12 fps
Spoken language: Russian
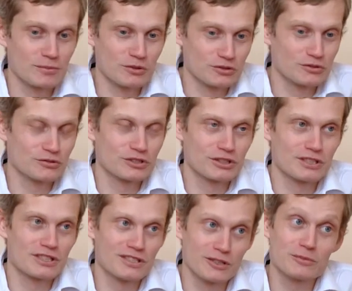Был случай,
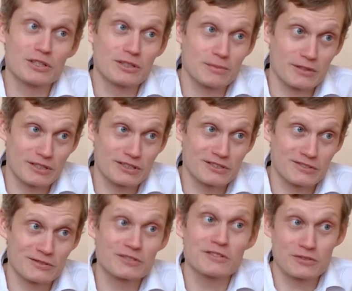когда у меня напарница
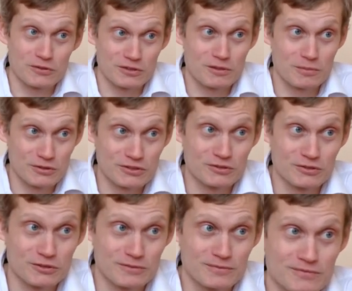взяла все-таки
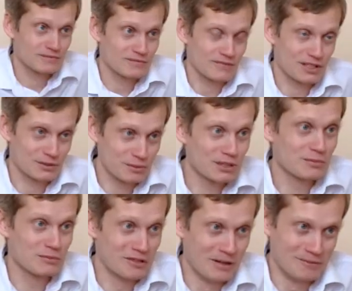посылку, а смена
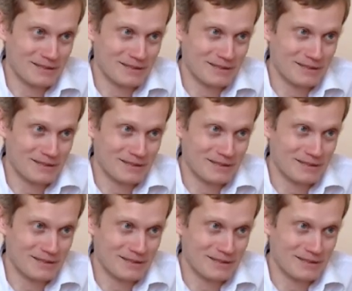была